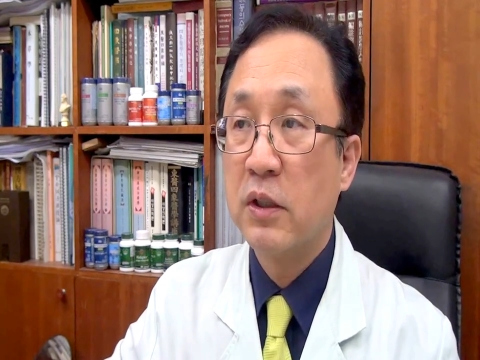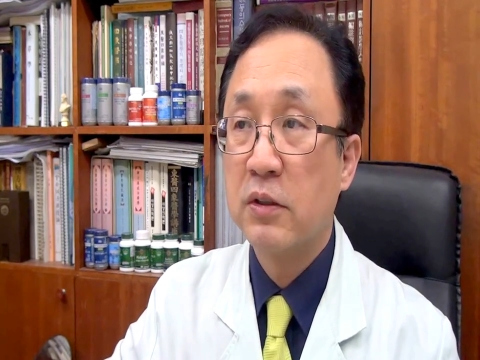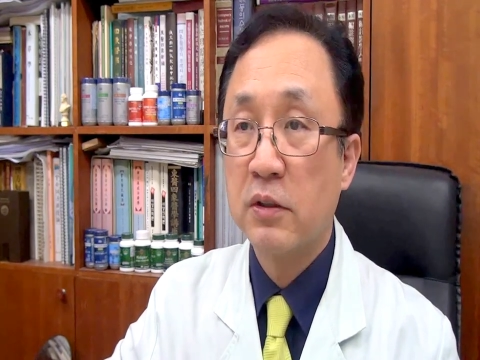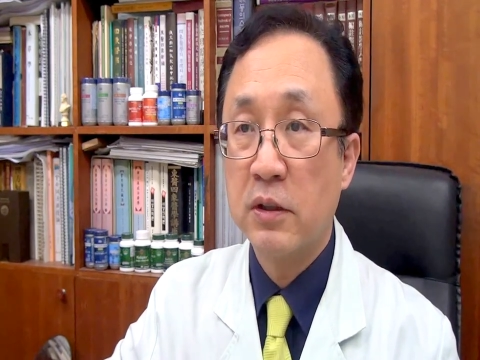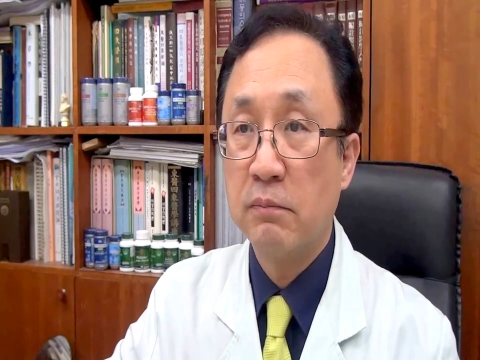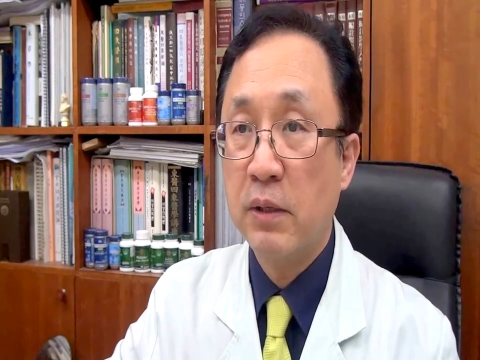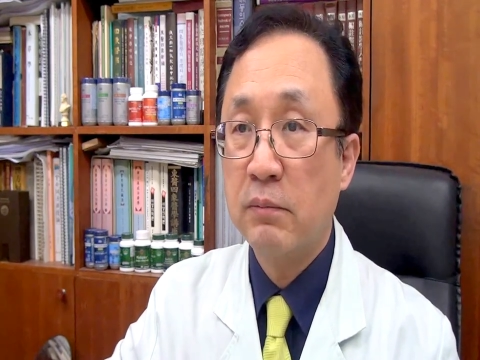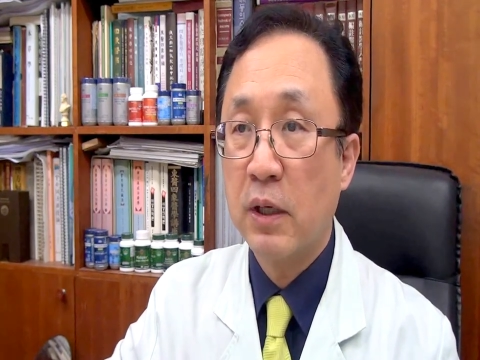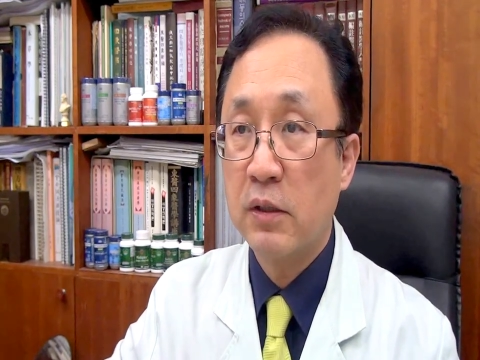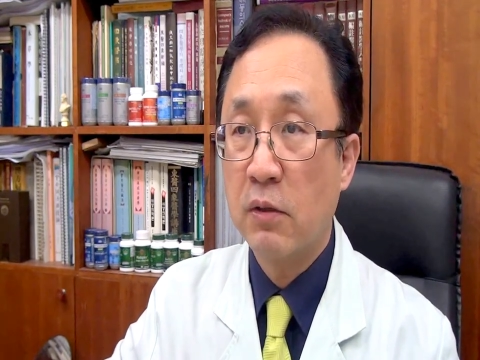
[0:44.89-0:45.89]
그래서 이제
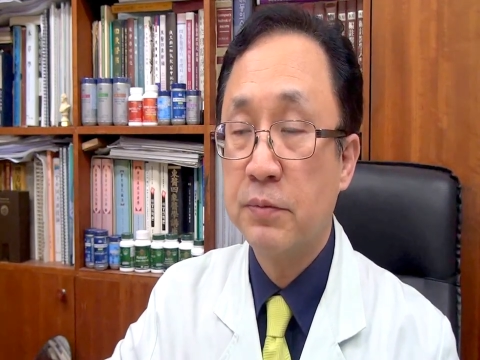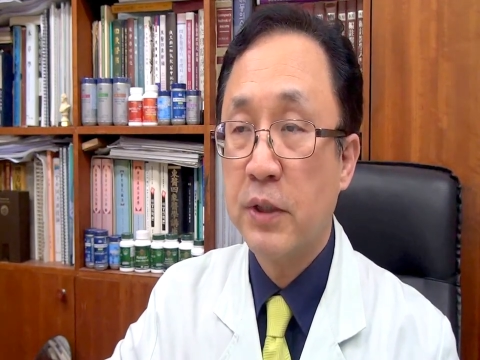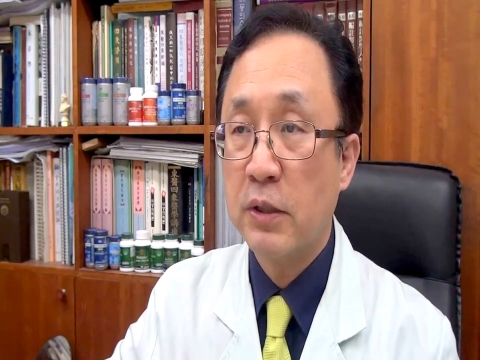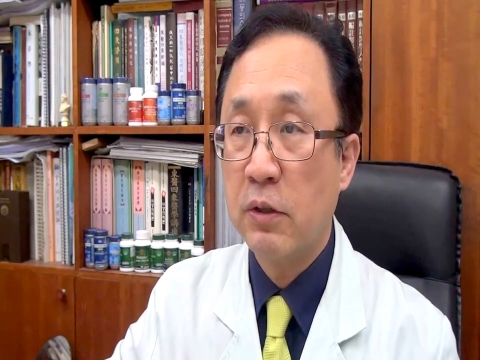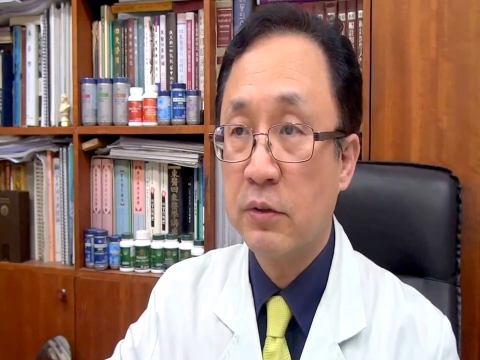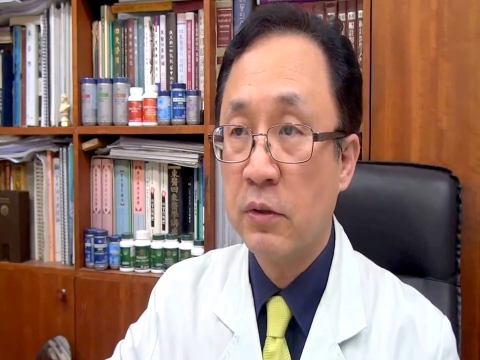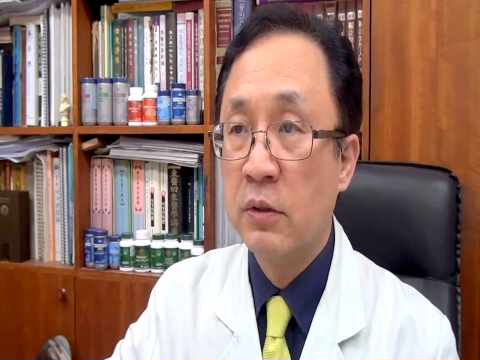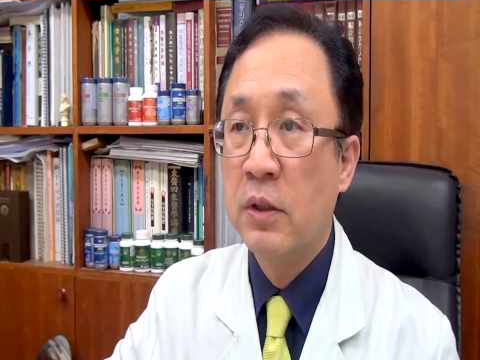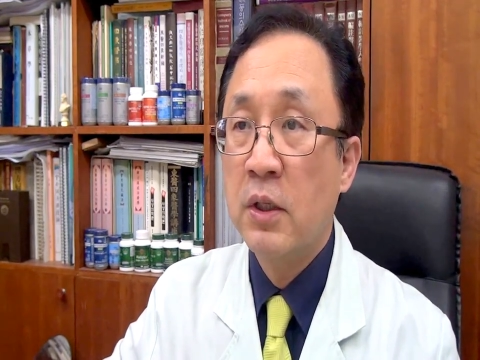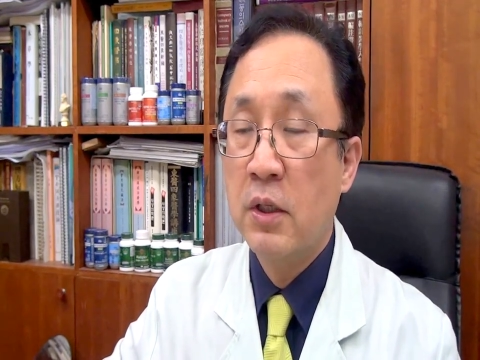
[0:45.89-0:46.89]
비만을 없애기
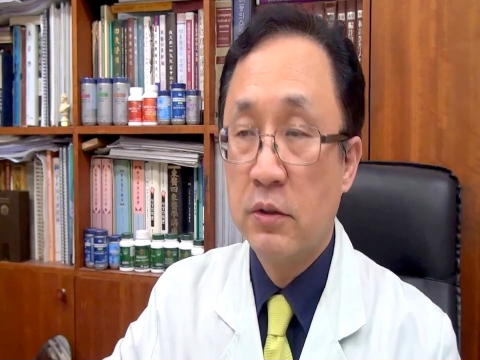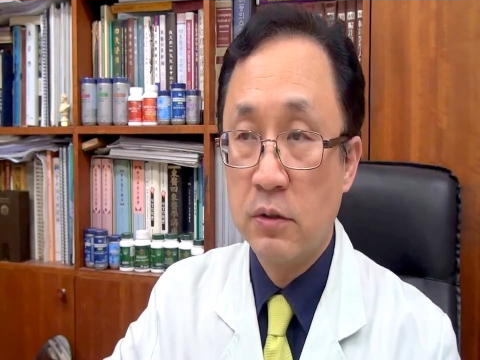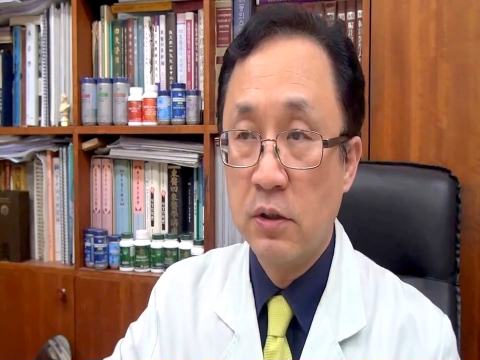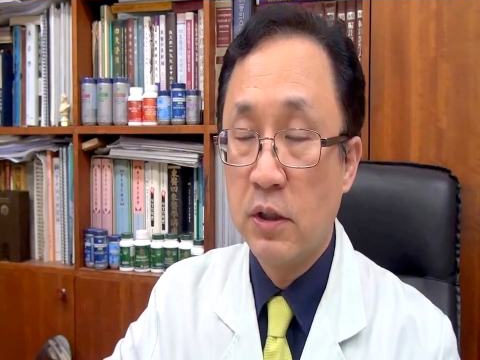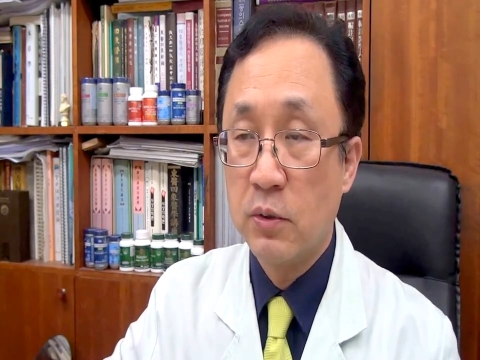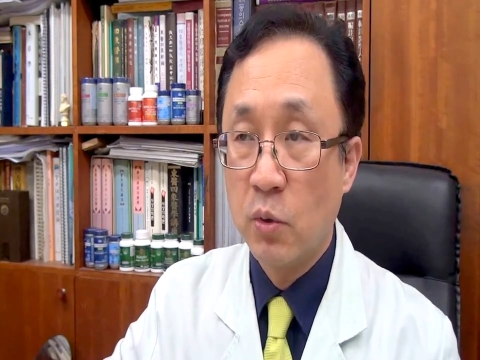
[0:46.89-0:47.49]
위해서 이제